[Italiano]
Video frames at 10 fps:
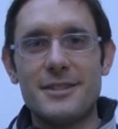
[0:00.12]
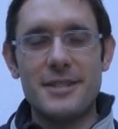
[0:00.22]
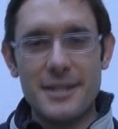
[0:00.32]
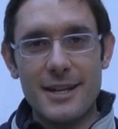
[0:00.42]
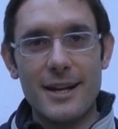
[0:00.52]

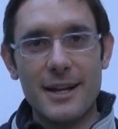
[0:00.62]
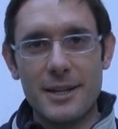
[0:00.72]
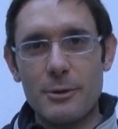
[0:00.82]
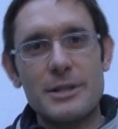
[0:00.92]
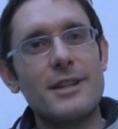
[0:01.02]
Si tiene
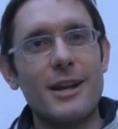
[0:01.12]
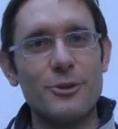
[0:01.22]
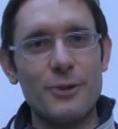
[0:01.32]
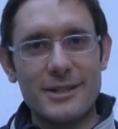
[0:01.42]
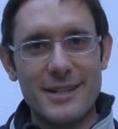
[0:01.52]
anche
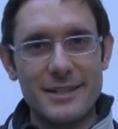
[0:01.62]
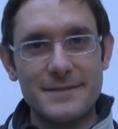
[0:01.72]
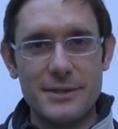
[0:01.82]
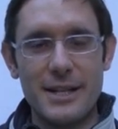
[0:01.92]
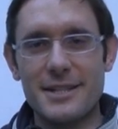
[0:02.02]
quest'anno la
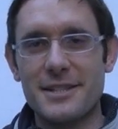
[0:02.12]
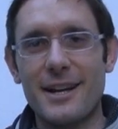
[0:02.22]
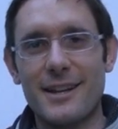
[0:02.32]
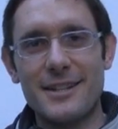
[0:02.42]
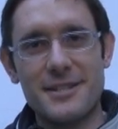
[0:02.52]
tradizionale
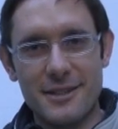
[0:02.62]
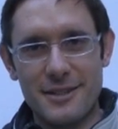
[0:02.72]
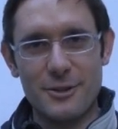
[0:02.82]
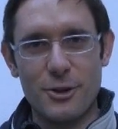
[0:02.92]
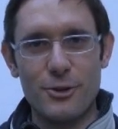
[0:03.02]
sagra di
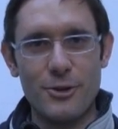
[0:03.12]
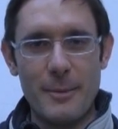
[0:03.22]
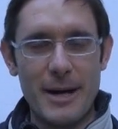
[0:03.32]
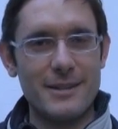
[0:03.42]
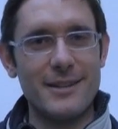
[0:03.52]
Sant'Antonio
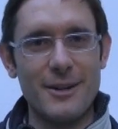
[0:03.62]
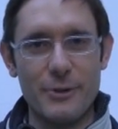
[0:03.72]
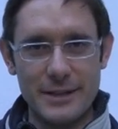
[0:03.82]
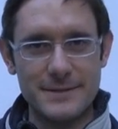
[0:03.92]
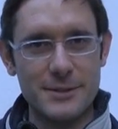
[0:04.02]
Abate a
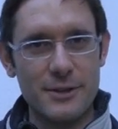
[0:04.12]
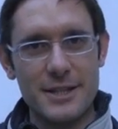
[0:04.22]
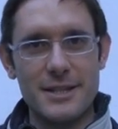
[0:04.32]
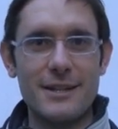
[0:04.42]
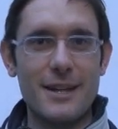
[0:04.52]
Orezzo
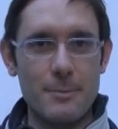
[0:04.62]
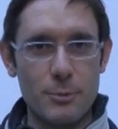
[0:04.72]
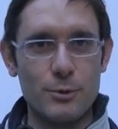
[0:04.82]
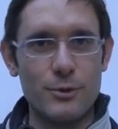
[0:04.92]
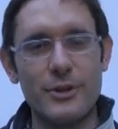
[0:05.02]
che si terrà
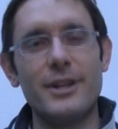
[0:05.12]
appunto